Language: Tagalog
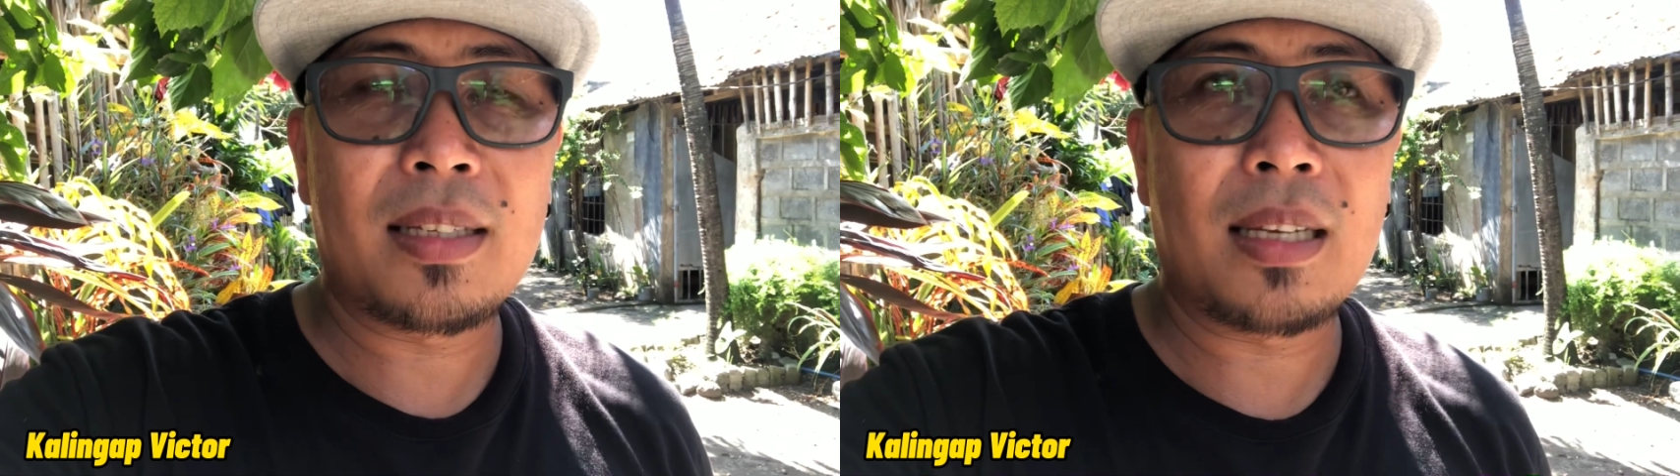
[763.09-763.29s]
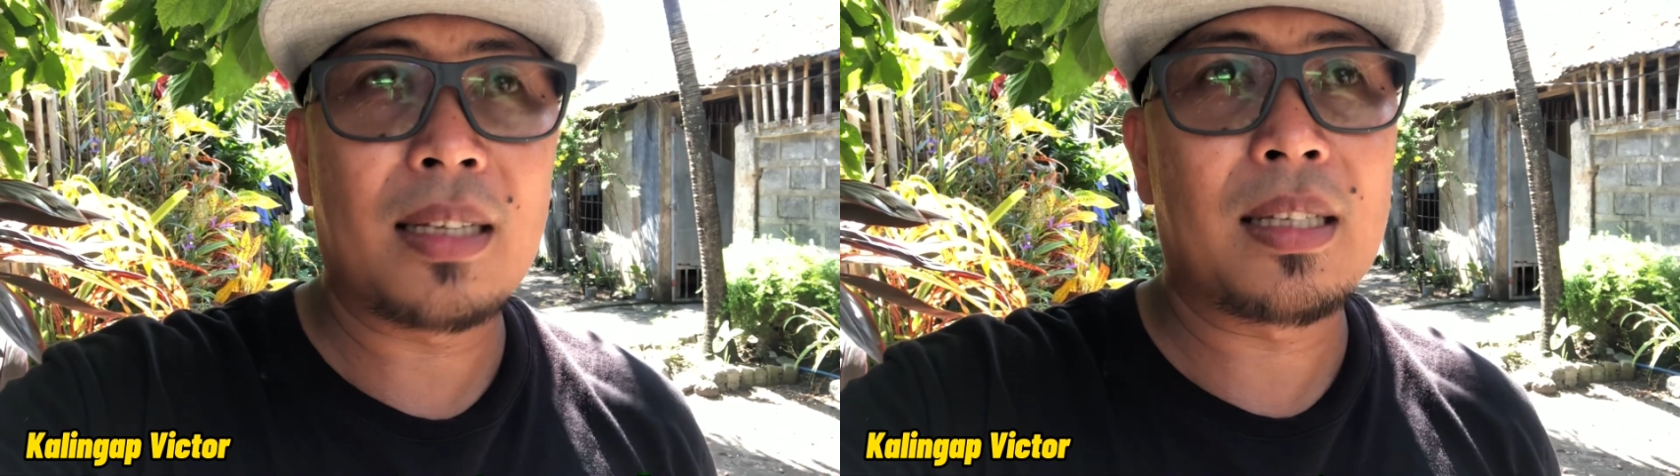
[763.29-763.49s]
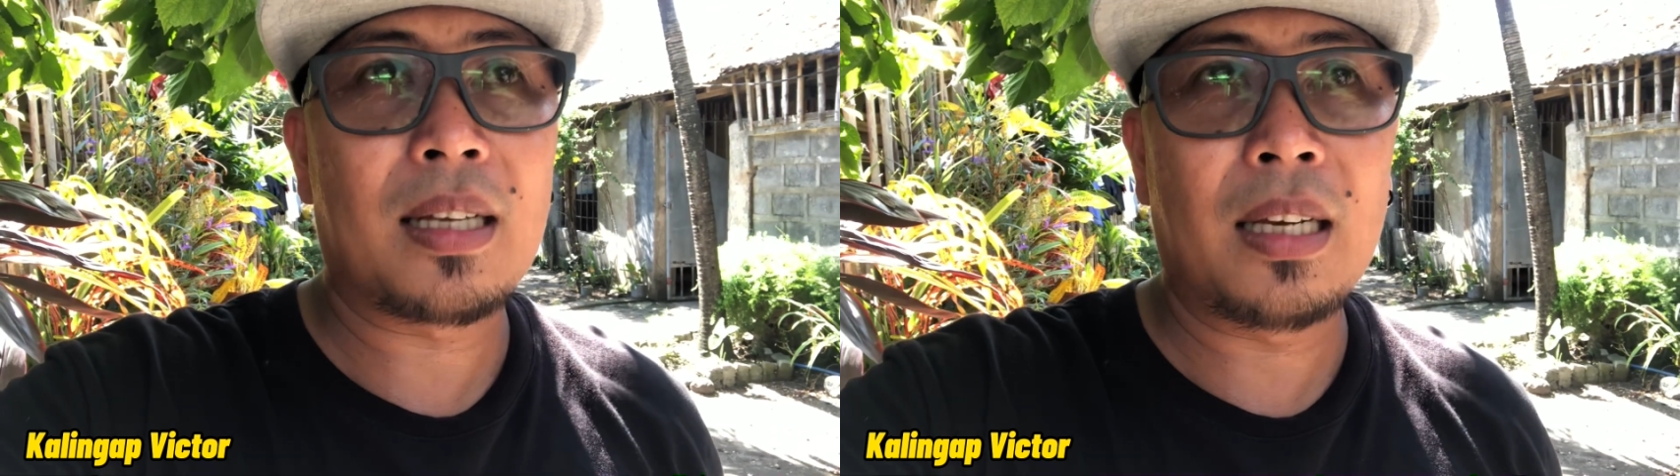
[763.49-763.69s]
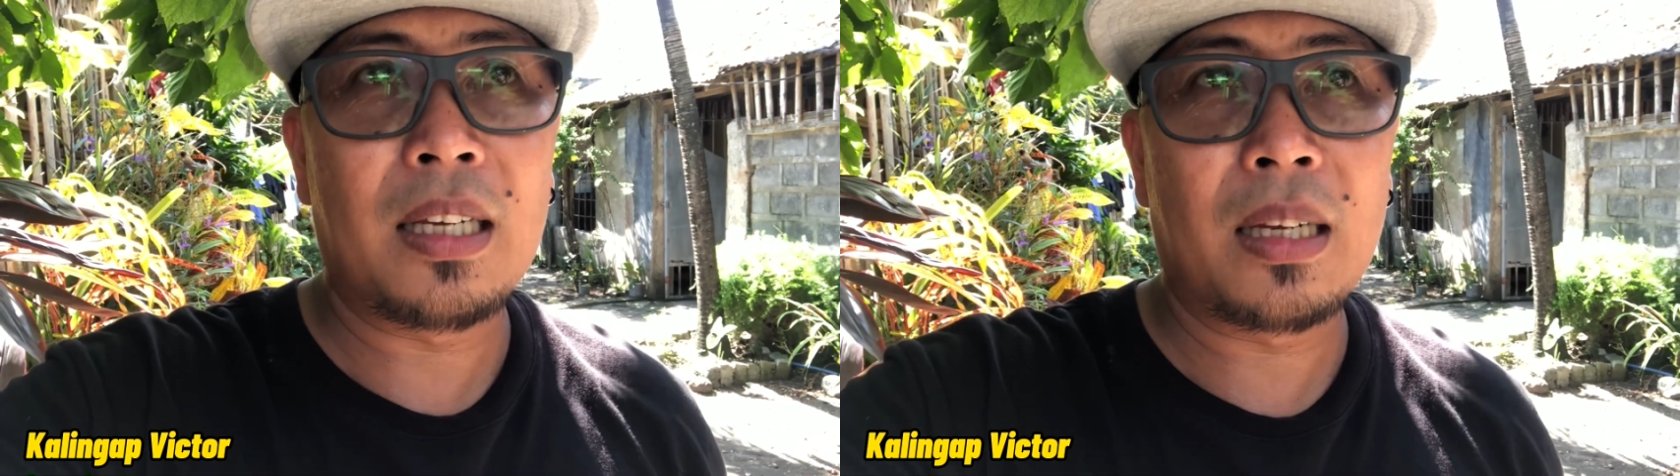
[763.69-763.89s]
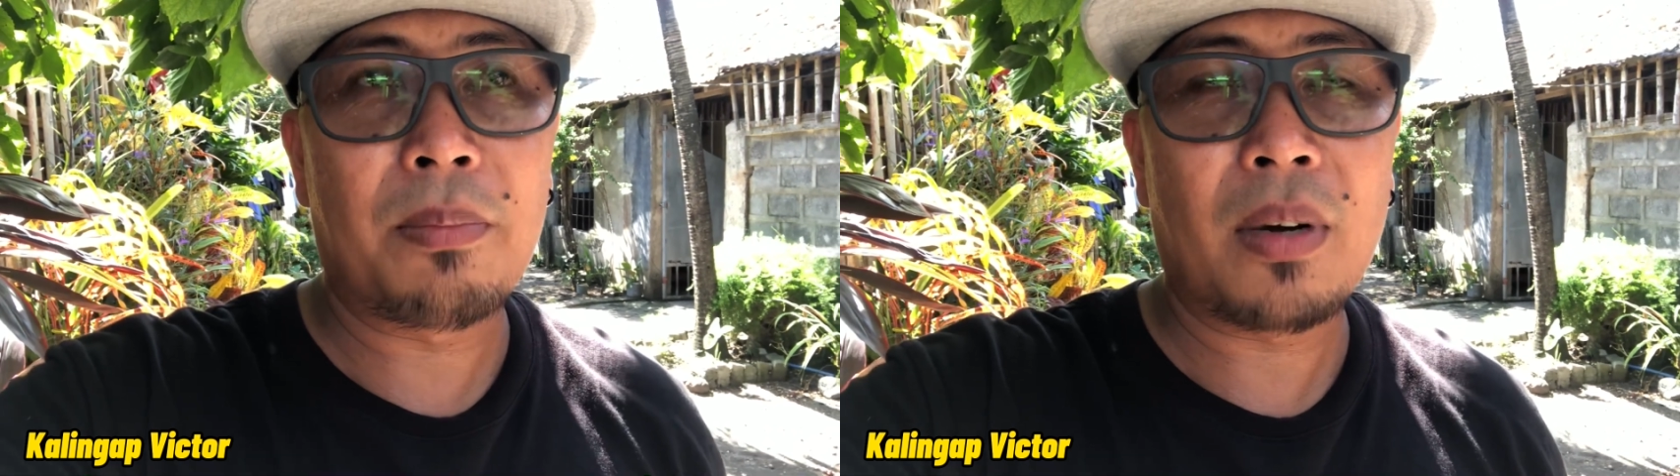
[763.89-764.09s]
sila si
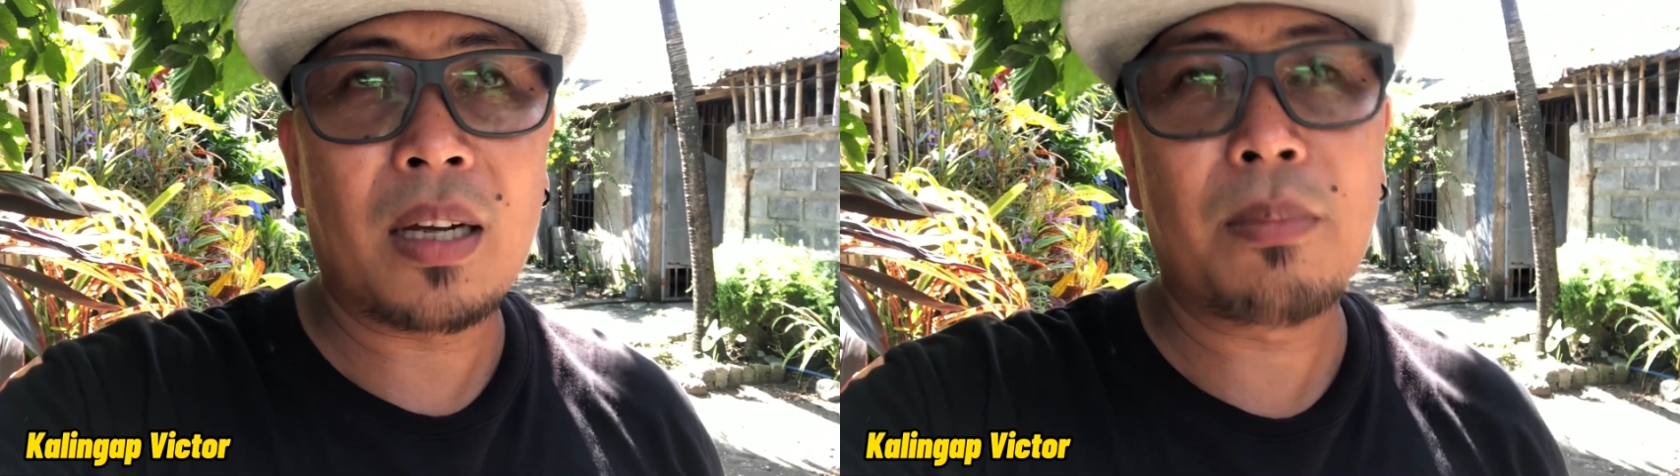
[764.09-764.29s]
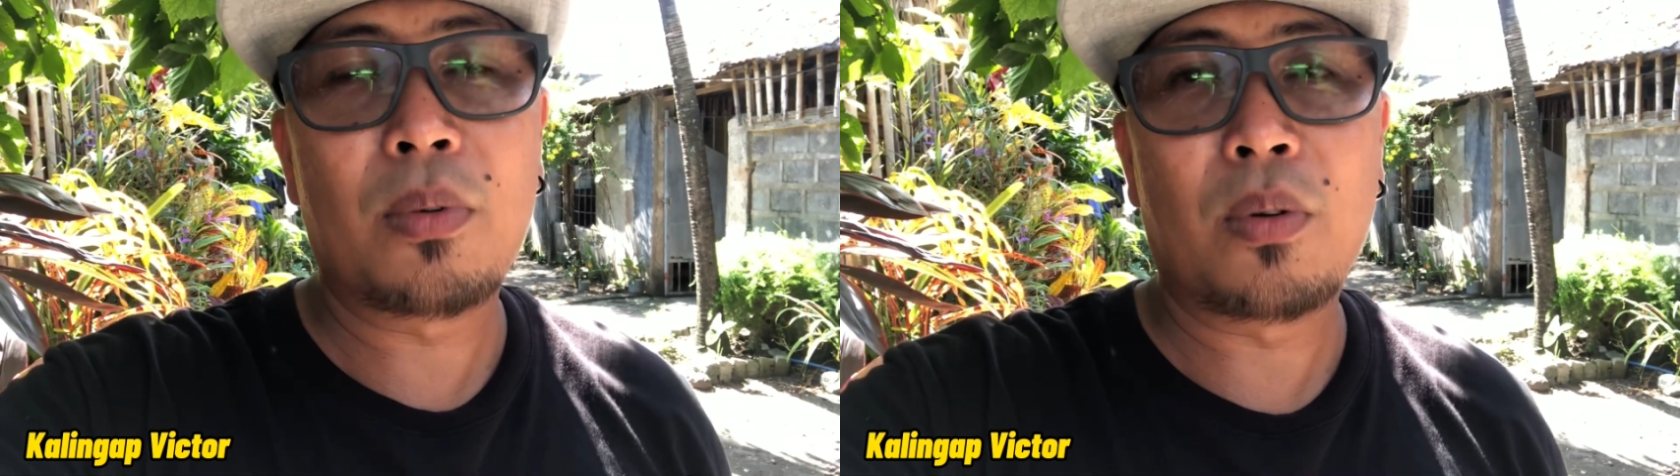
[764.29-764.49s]
Kalinga Rob,